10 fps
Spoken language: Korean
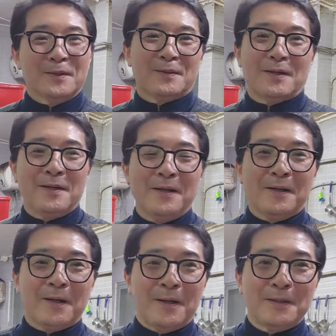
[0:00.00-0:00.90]
자,
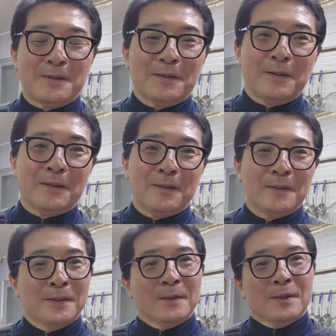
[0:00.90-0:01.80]
이렇게 해서
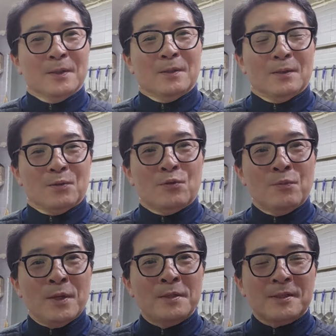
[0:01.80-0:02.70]

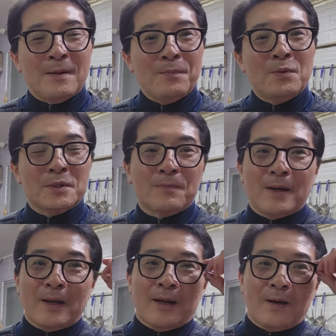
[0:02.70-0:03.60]
유명
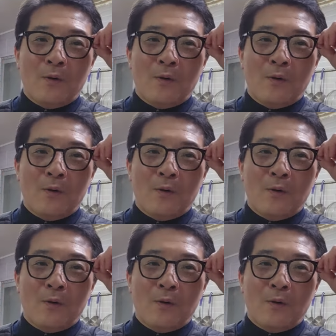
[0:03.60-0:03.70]
짬뽕집에